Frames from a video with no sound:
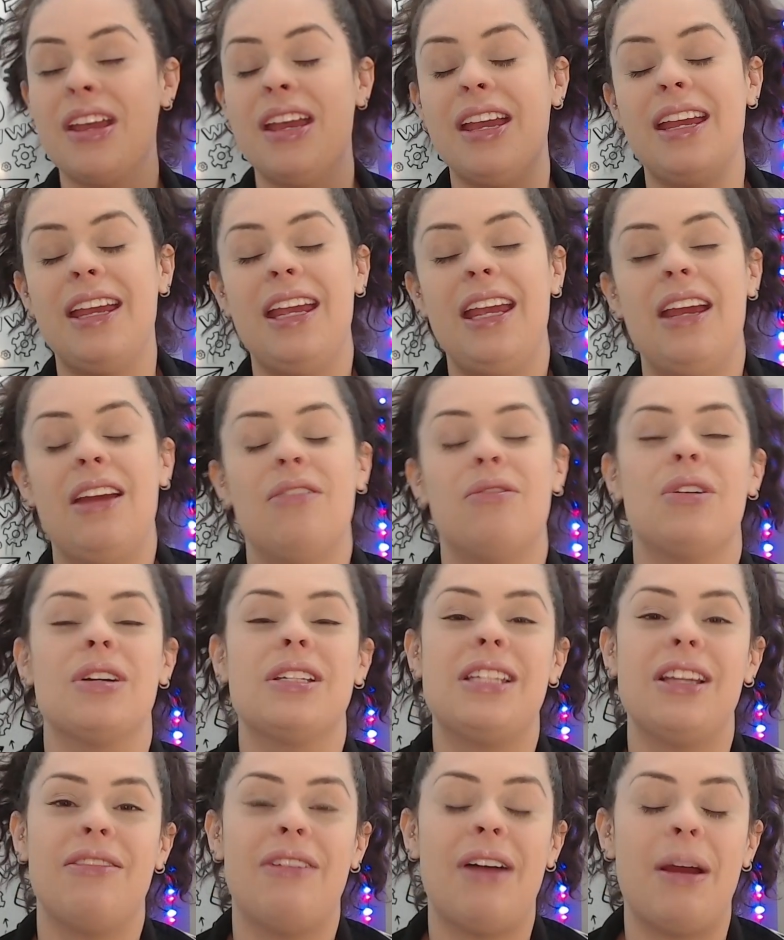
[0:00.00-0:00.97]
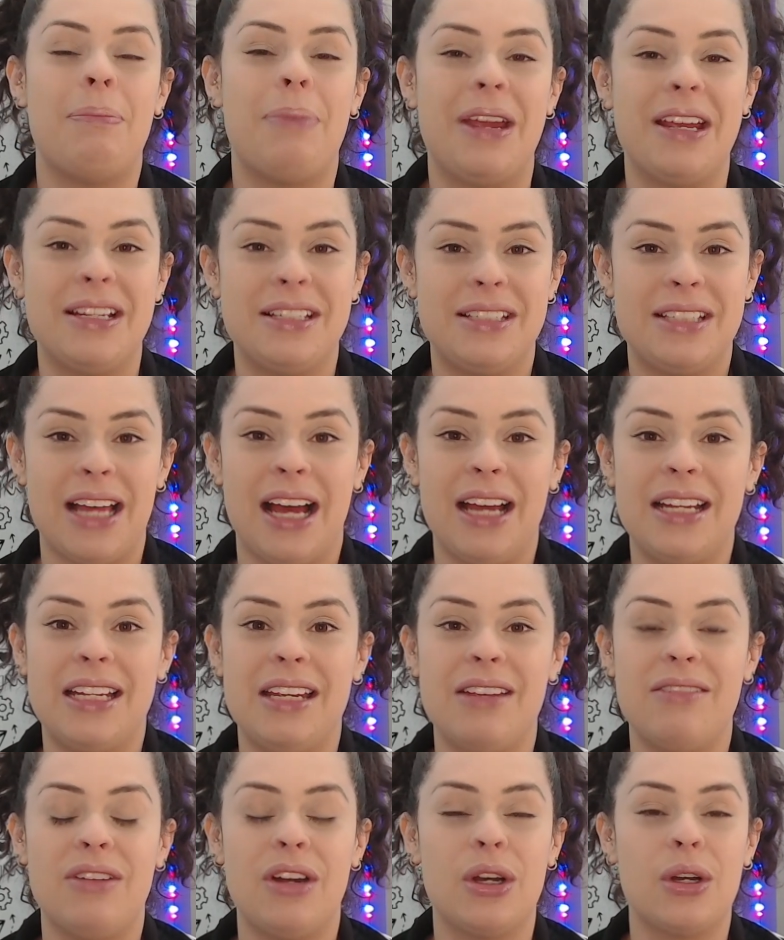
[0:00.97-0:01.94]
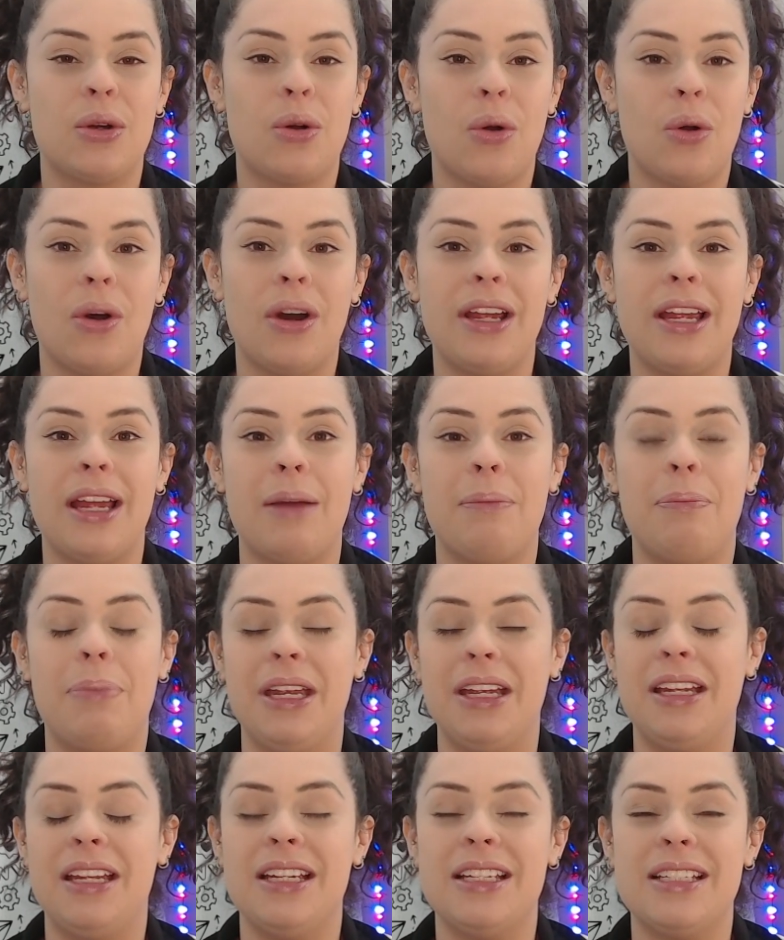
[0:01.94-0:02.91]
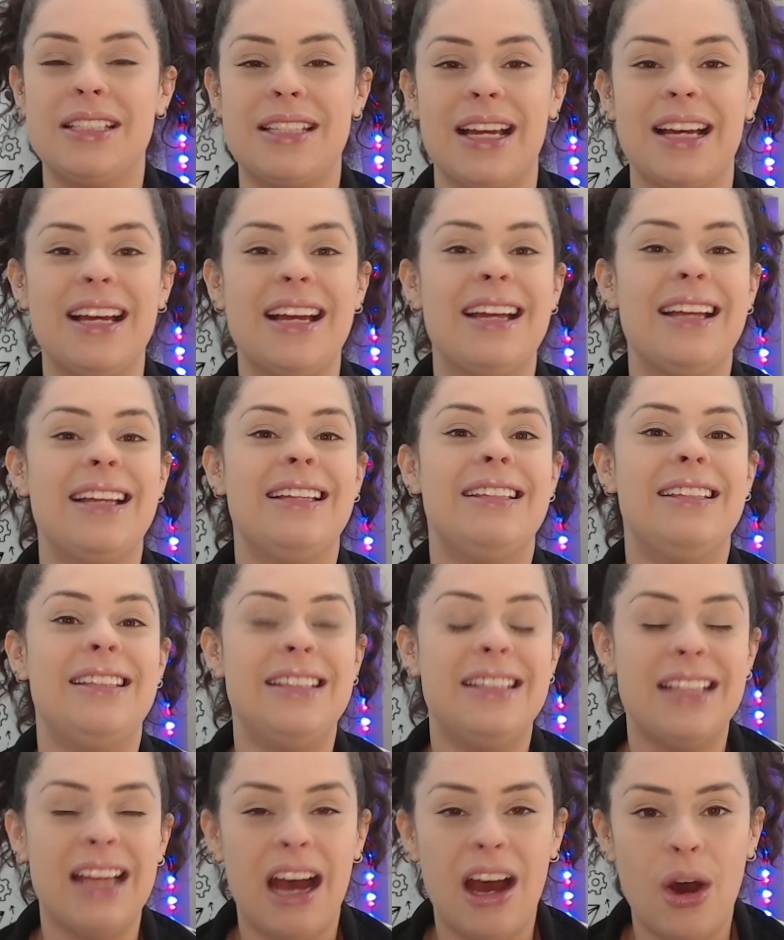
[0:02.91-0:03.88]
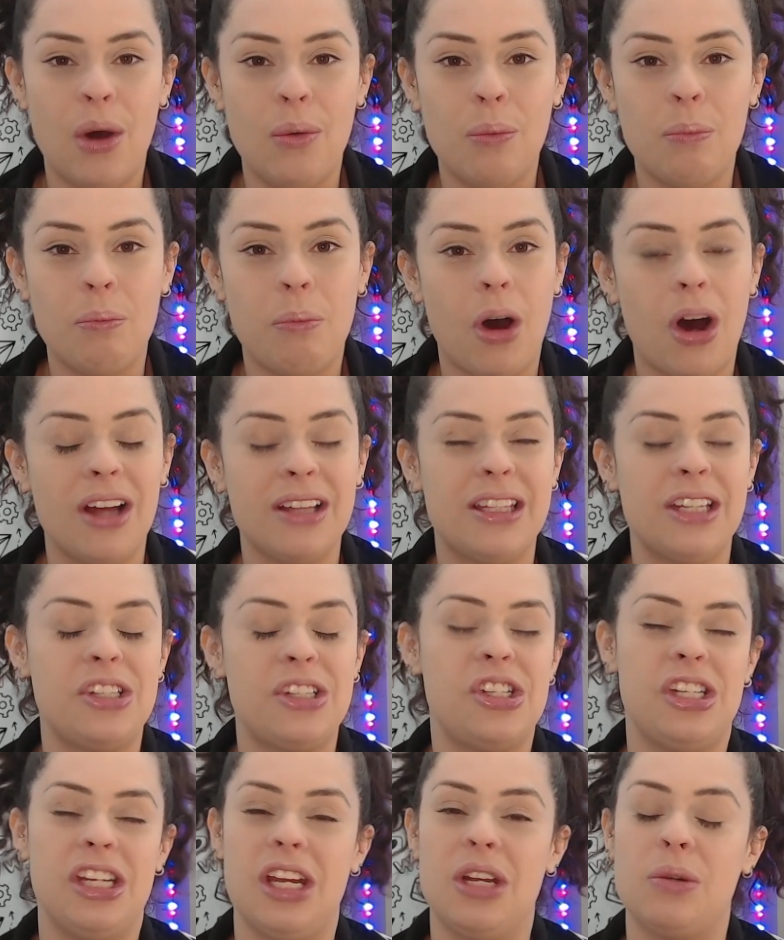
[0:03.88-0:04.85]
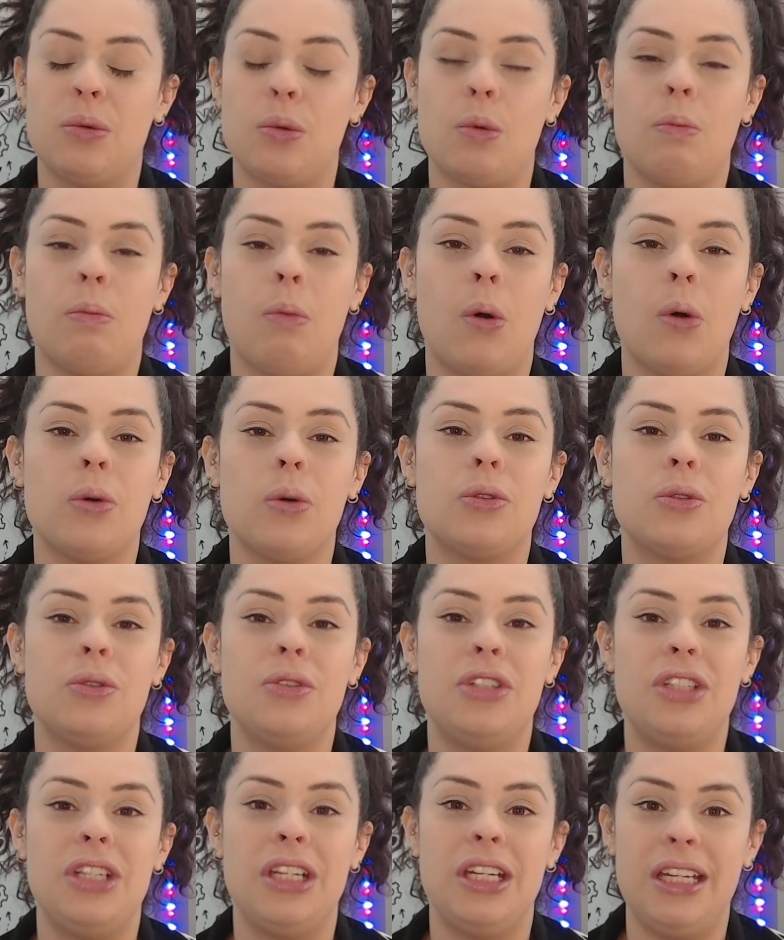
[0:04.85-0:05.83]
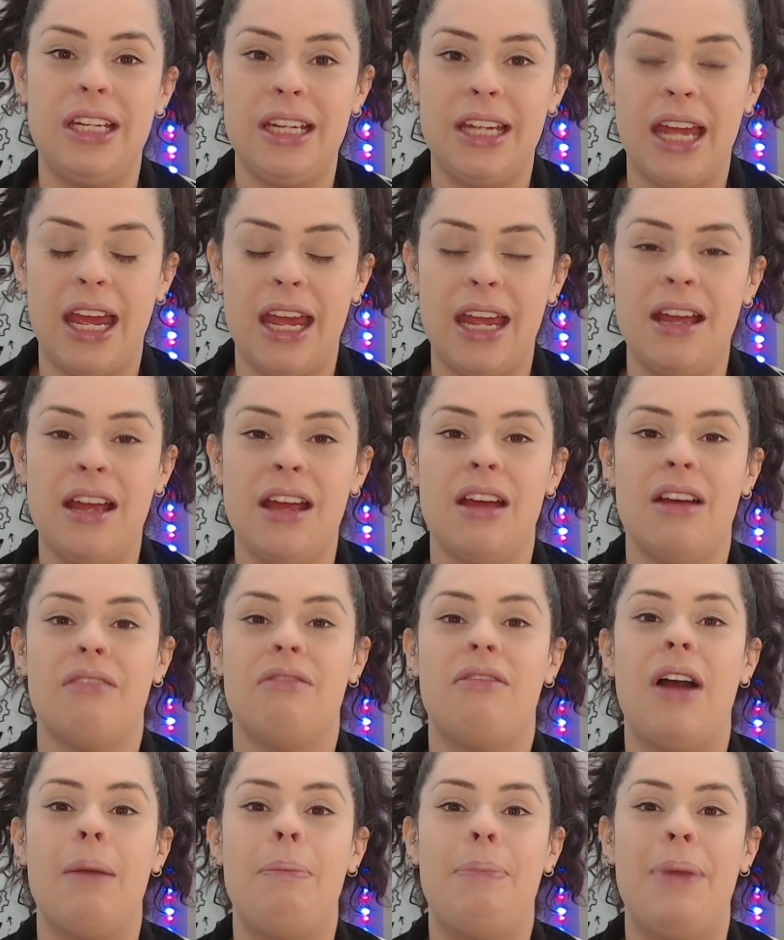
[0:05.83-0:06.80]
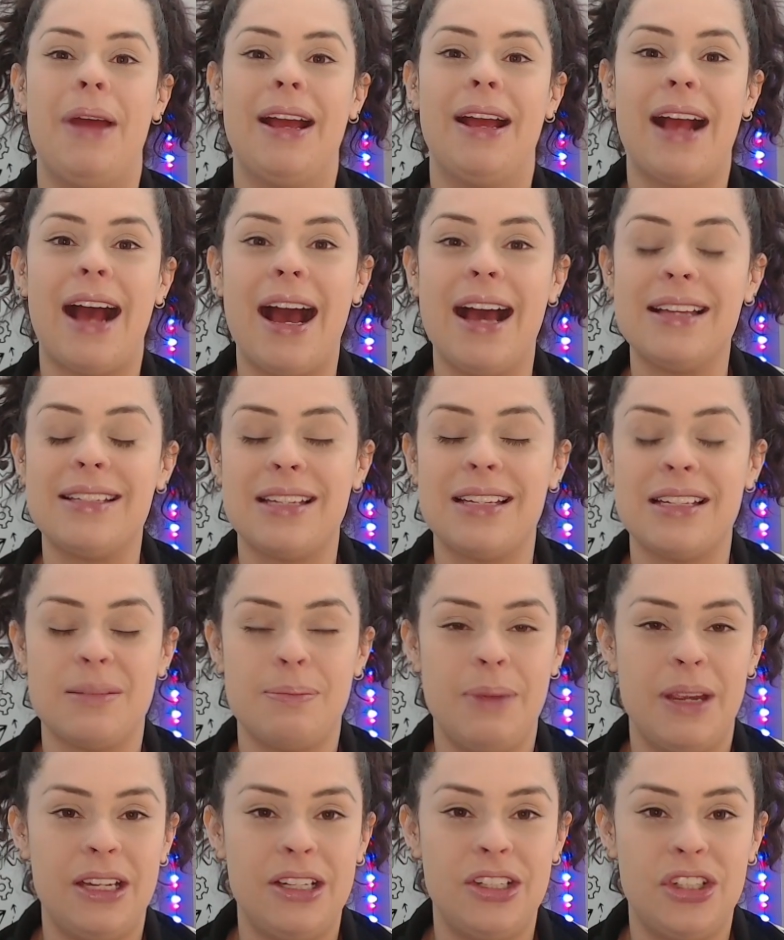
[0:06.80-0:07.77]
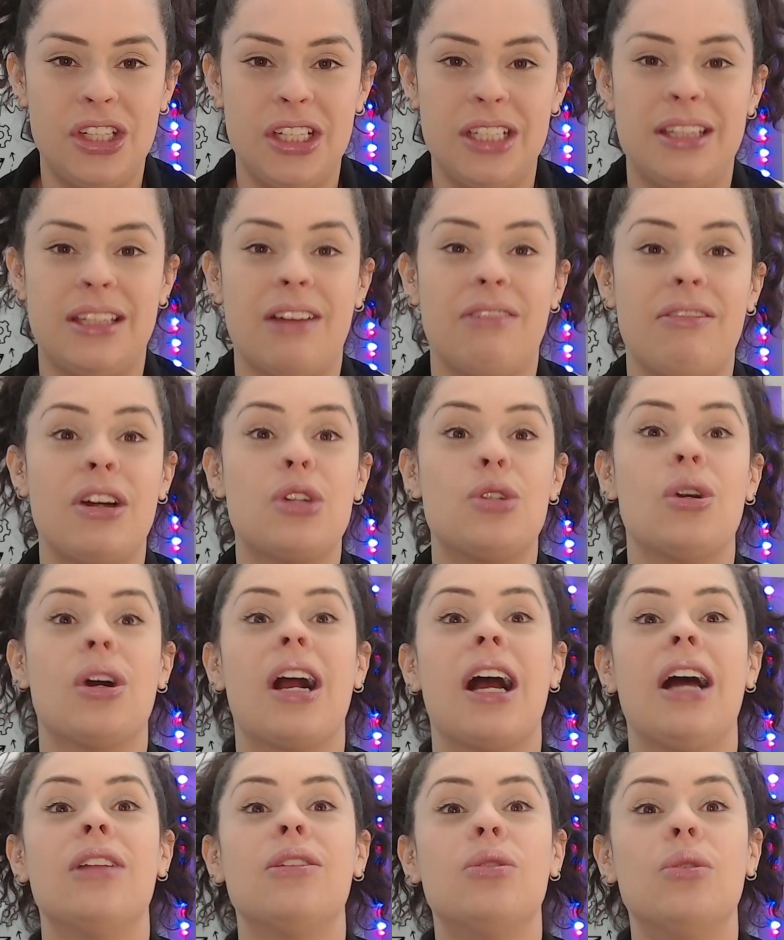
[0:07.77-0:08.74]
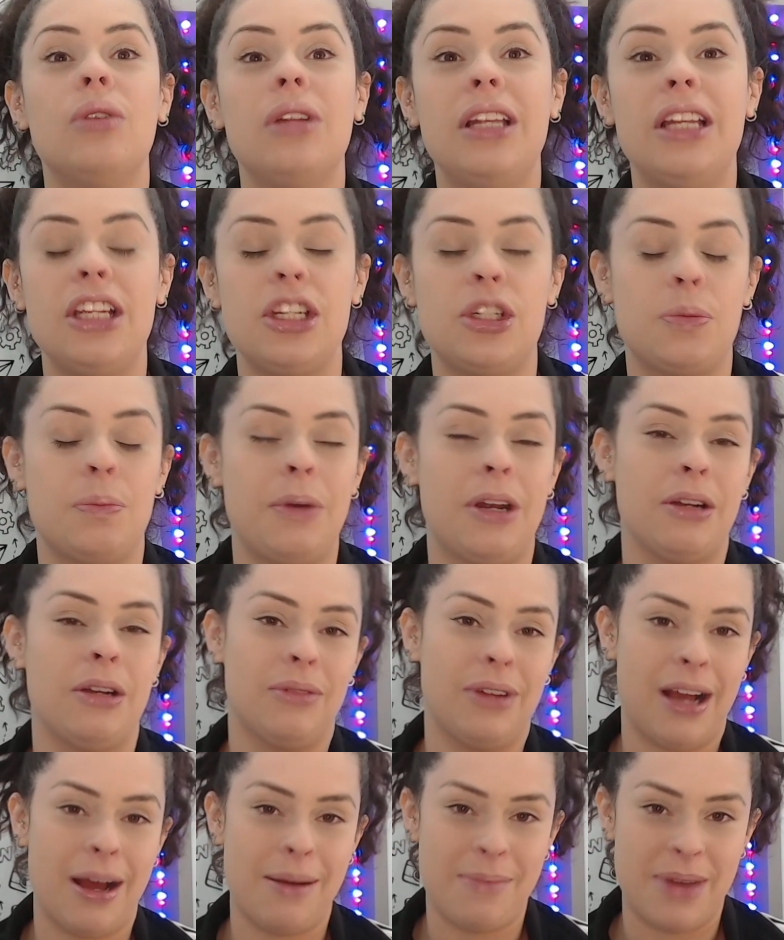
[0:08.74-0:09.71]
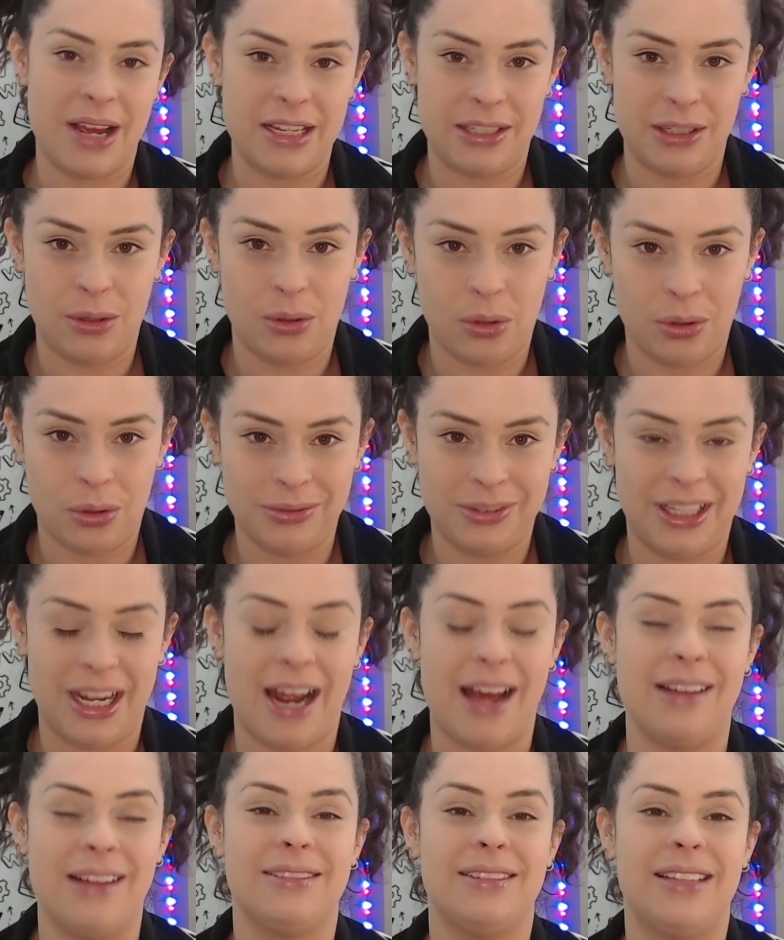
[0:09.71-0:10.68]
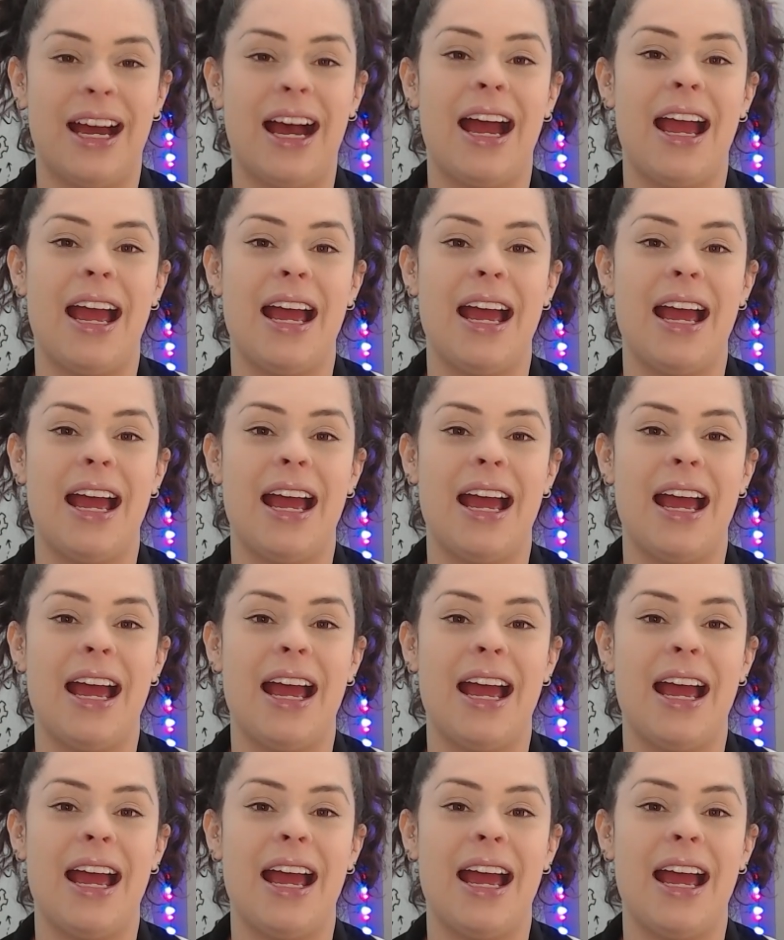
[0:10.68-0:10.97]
E você vai pensar que vergonha, preguiça, não bota dinheiro no bolso de ninguém, vai pegar essas benditas, vai jogar no lixo para nunca mais encontrar, tá?